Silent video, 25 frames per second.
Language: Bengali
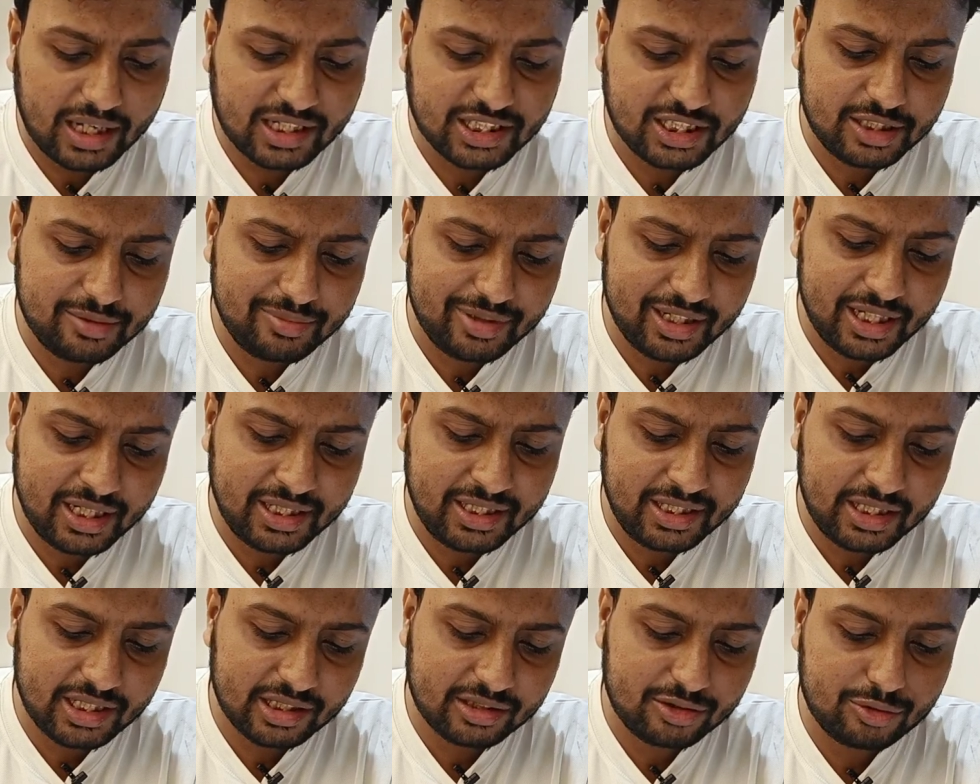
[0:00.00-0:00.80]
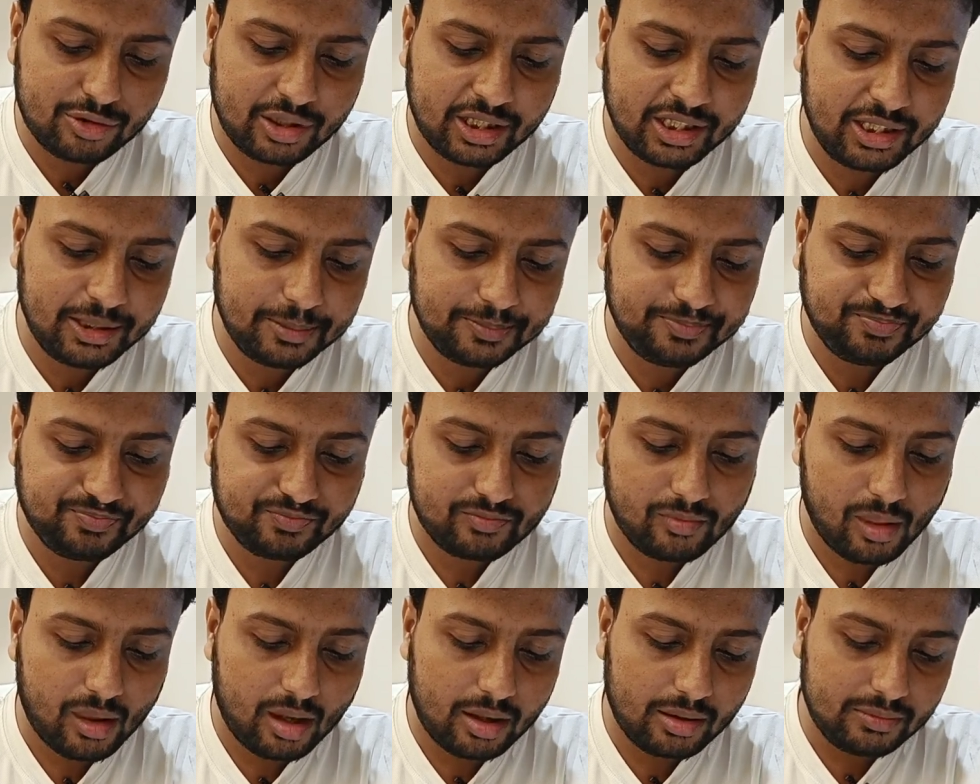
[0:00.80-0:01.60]
কাচি বিরিয়ানিটা একটুখানি
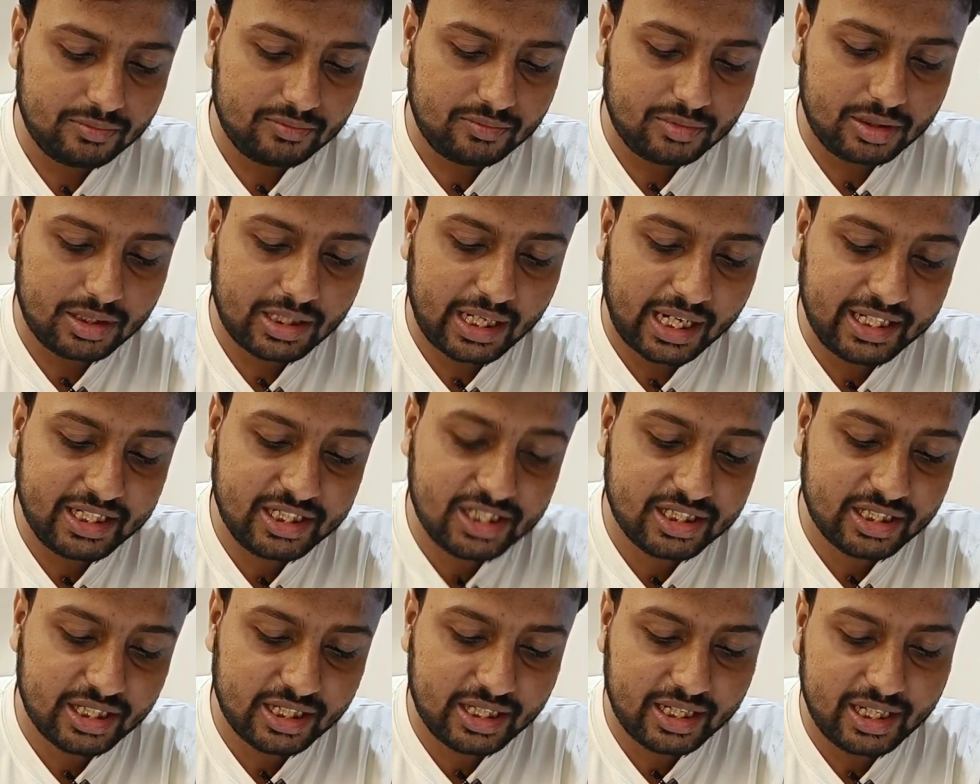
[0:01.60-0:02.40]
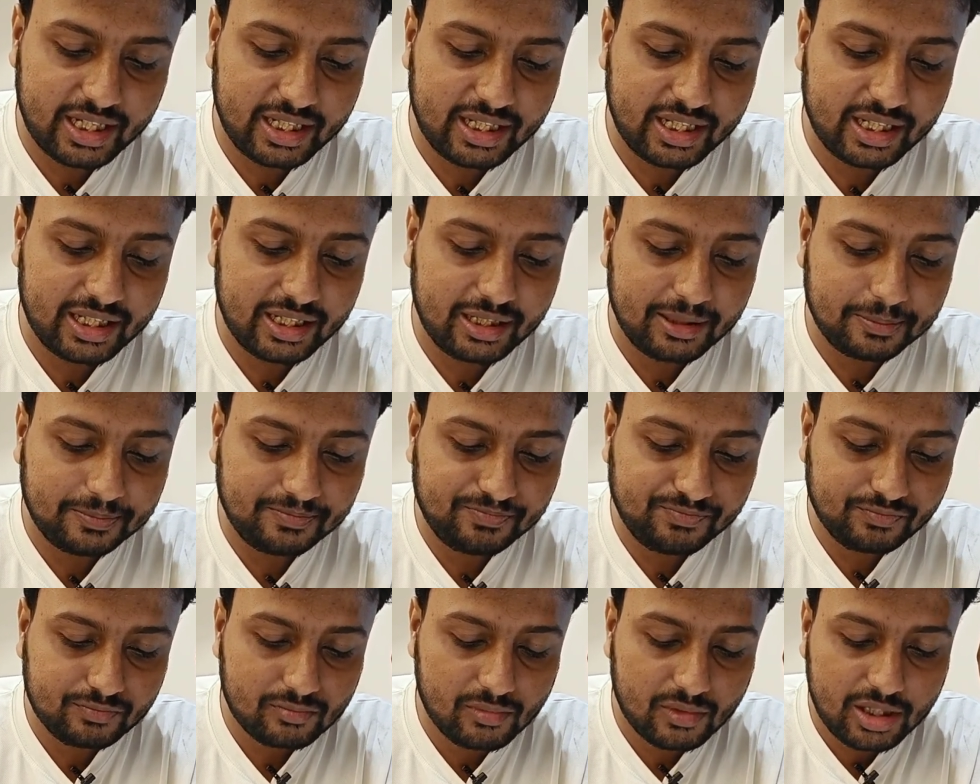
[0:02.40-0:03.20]
রাইসটা খেয়ে দেখি
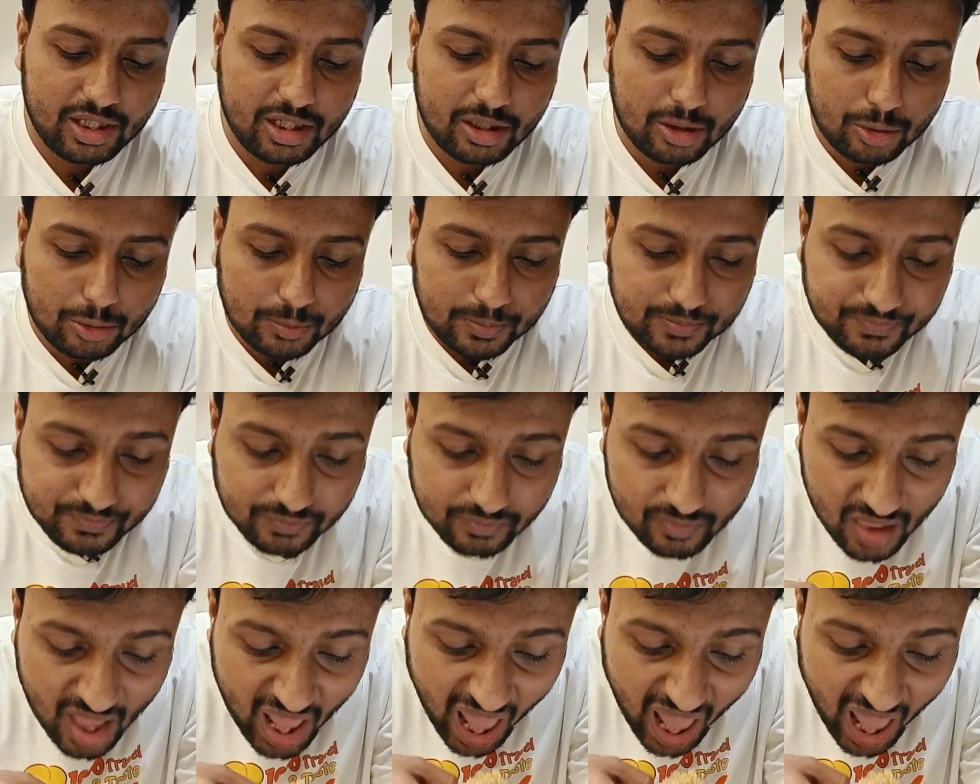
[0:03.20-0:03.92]
কীরকম